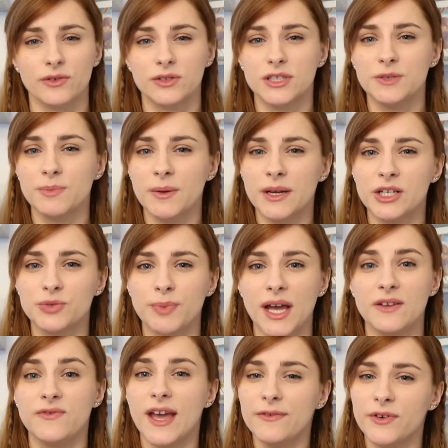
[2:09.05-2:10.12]
Und ich bin
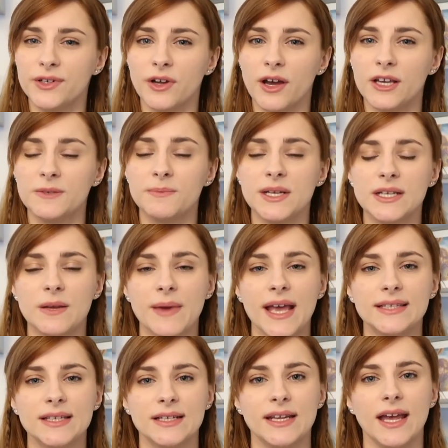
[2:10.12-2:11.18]
gespannt, wer von euch mit dem
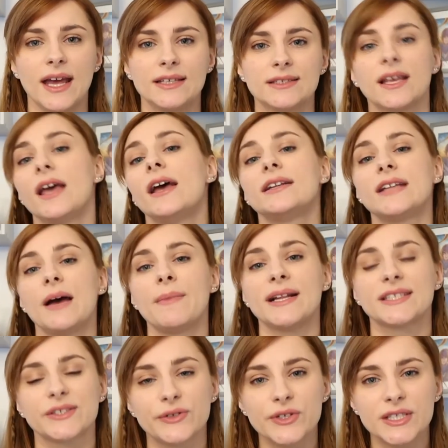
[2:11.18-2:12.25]
SNES e
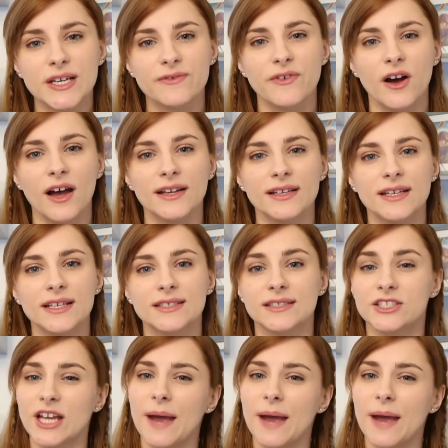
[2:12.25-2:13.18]
damals groß geworden ist.